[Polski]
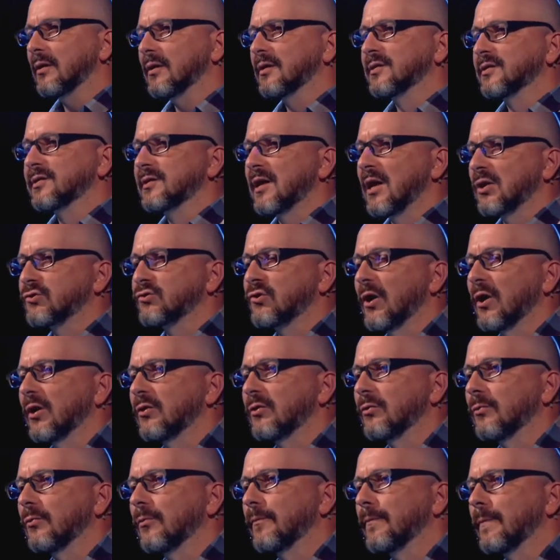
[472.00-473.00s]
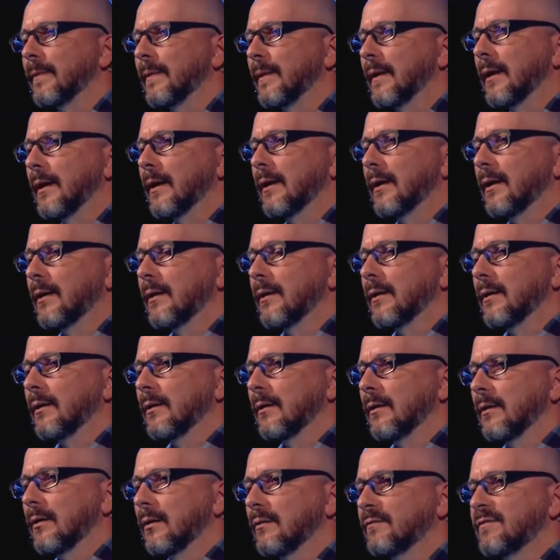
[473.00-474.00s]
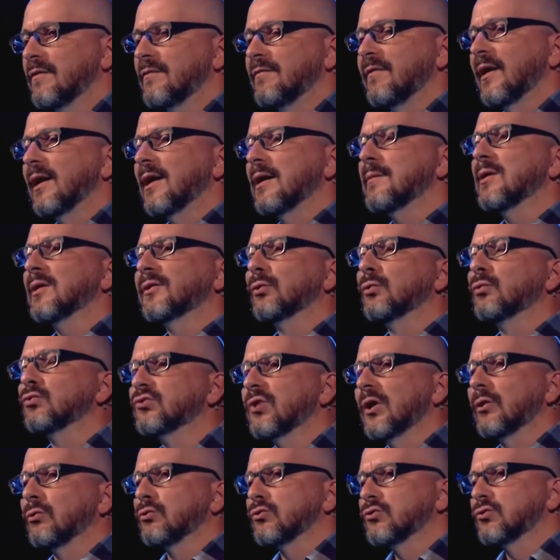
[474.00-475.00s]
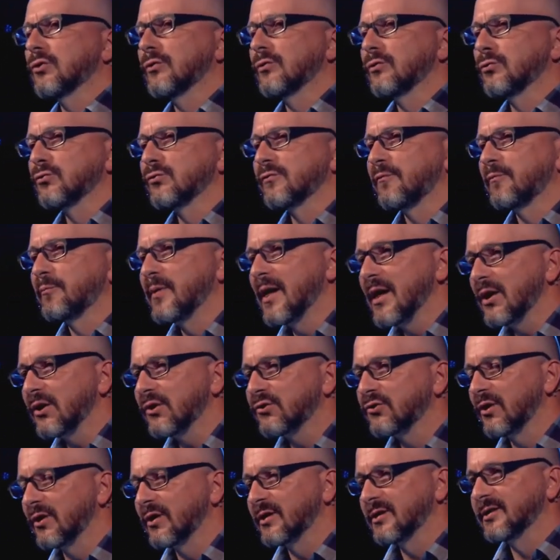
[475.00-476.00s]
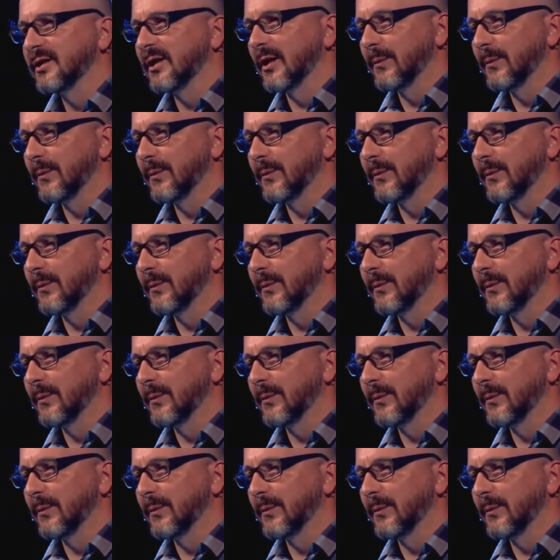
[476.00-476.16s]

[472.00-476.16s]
znaczeniu. W Ewangelii Mateusza już, już w pierwszej z tych